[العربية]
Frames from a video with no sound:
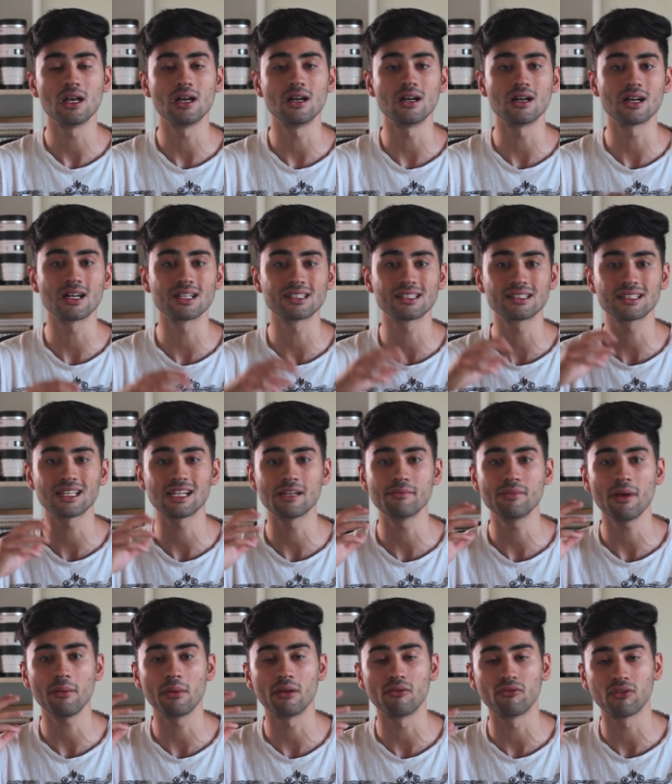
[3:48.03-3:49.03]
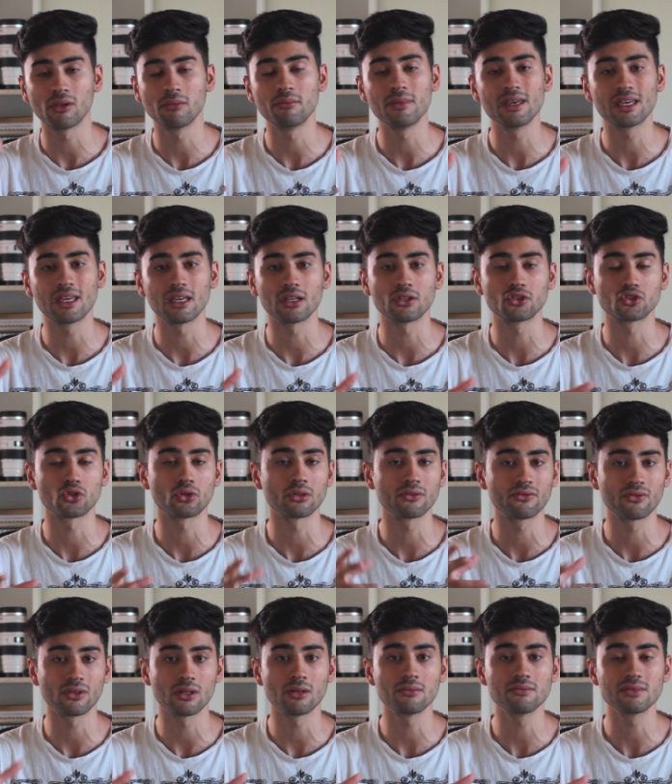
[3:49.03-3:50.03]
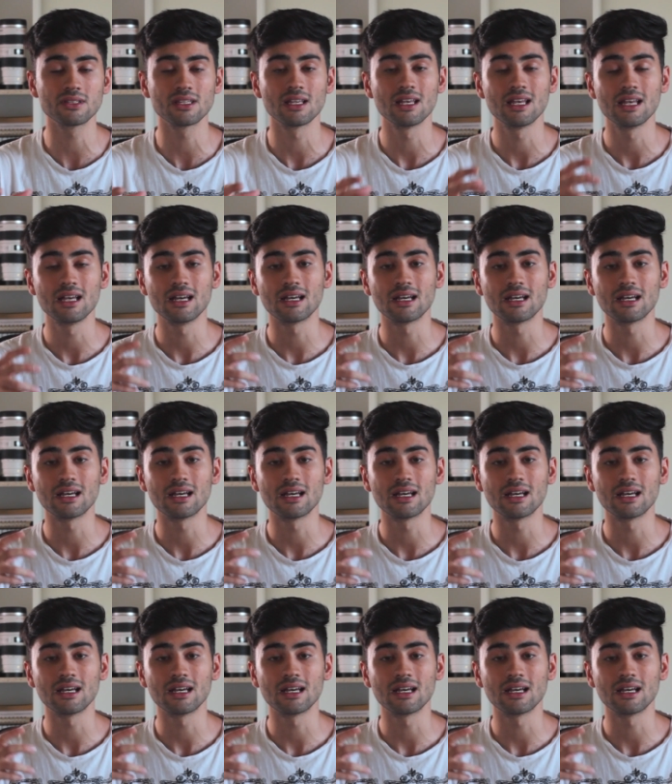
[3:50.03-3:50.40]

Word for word: آه، خصوصا اللي بيعمل فيلم ميكينج شورت فيلمز